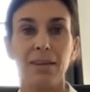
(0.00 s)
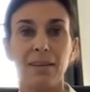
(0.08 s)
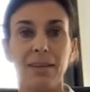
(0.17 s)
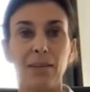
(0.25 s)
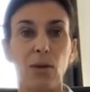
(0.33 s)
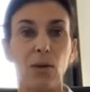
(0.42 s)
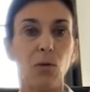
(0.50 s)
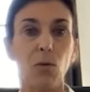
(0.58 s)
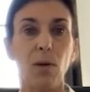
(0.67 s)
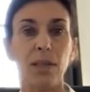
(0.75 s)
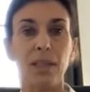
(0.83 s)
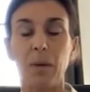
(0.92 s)
d'être un
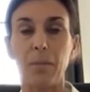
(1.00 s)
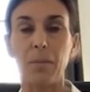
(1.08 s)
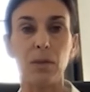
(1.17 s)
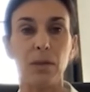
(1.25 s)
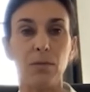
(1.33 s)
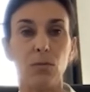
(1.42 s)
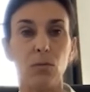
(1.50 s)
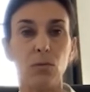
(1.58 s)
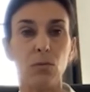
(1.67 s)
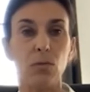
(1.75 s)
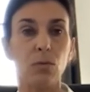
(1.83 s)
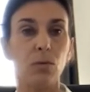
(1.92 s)
droit qui permet une
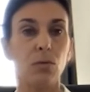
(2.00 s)
évolution,